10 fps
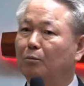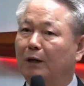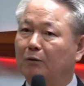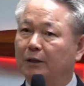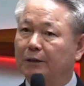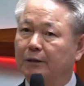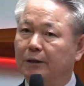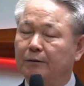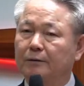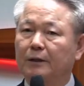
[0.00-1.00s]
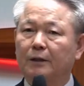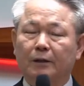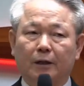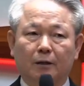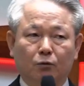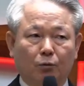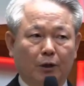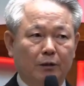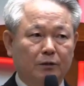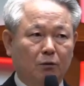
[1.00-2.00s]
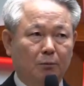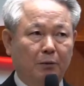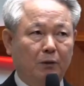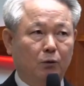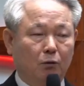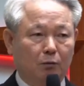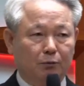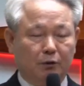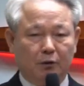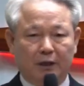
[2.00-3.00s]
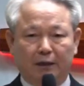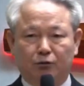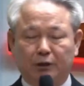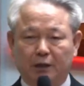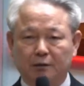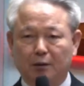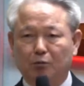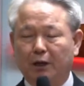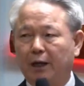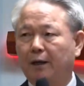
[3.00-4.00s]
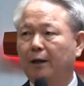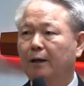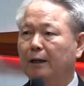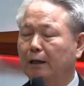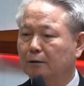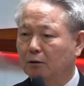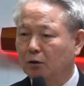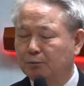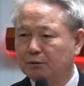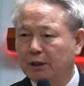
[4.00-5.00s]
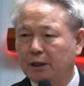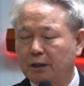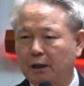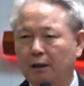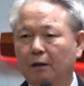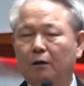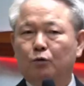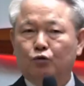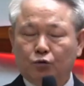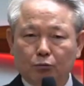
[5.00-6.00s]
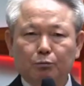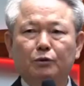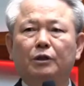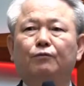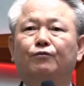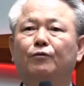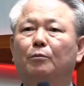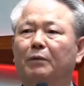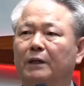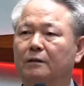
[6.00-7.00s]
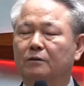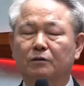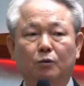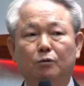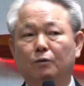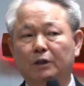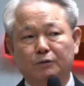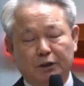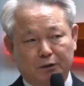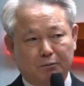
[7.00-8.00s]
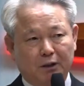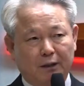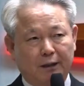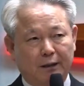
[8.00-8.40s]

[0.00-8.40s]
바울 얘기예요. 내가 교회를 설립했고 여러분들을 양육했기 때문에 나는 여러분들에게 충분히 후원받아서 선교할 수 있습니다.